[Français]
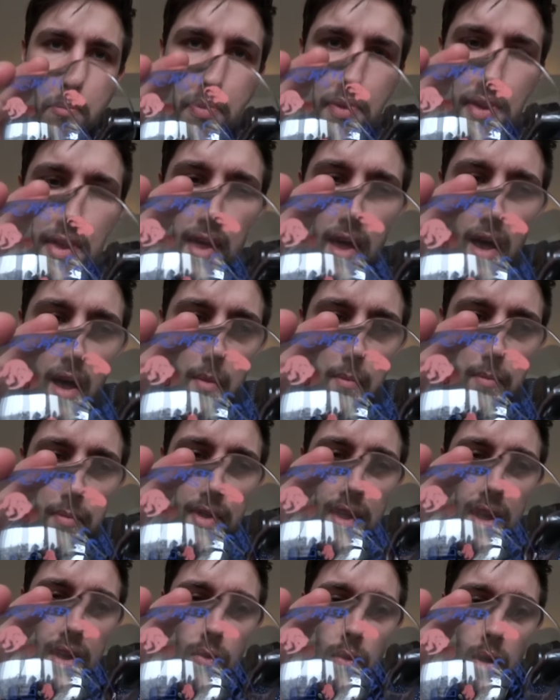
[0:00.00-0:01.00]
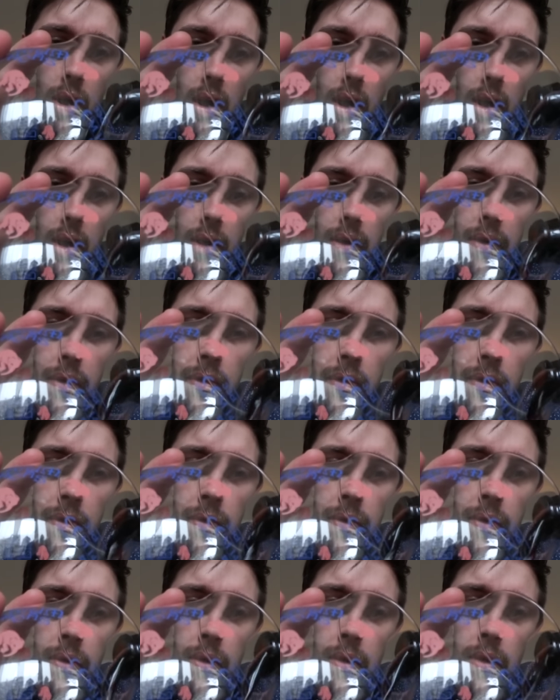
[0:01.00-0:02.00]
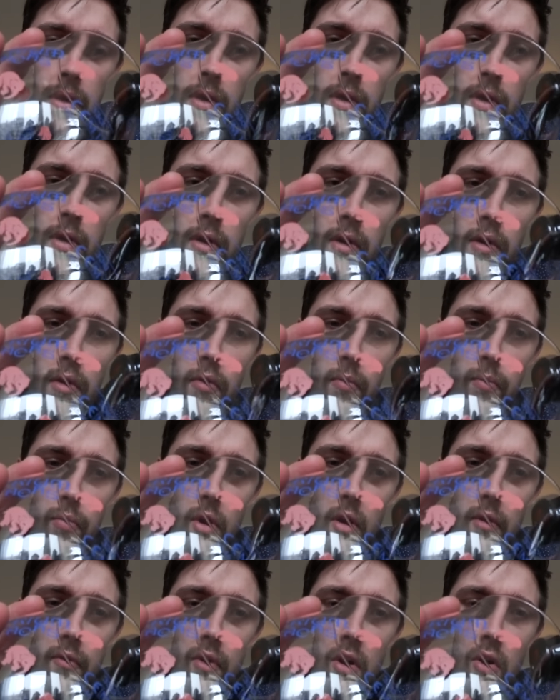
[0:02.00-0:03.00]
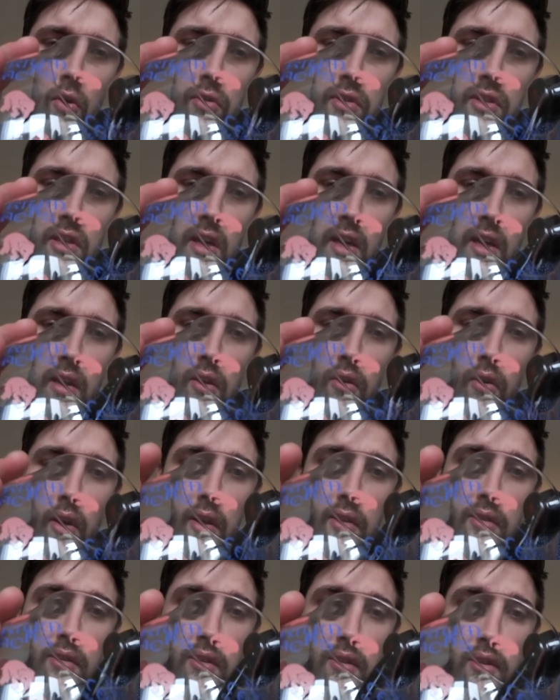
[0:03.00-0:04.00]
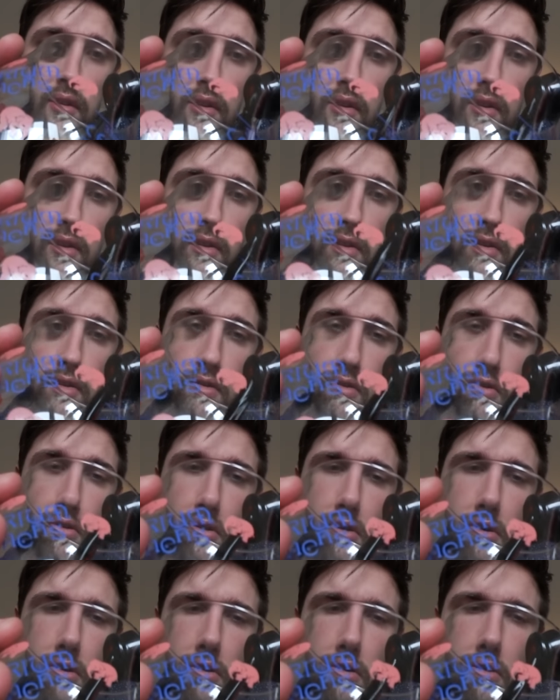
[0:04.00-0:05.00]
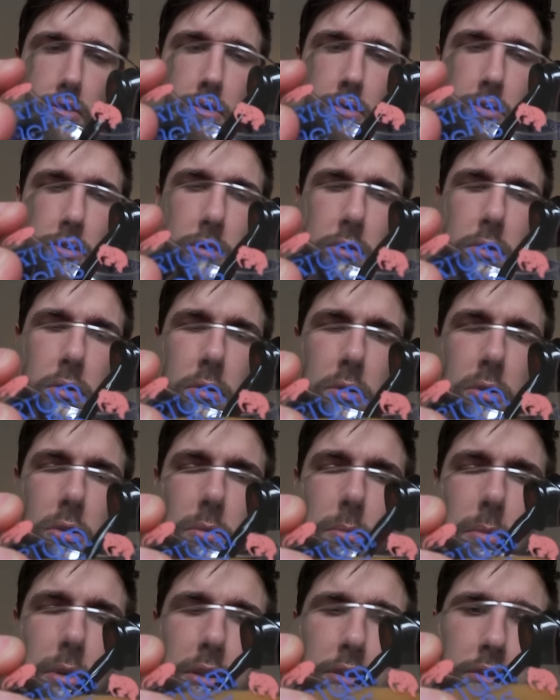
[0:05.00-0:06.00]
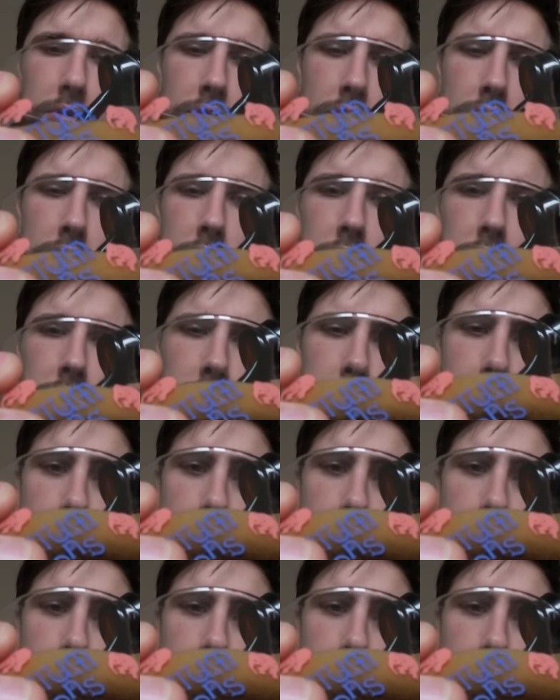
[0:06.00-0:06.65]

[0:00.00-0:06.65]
bien, bien noire. Hein. Vous pouvez le voir, on dirait, ouais, c'est... oh, oh my god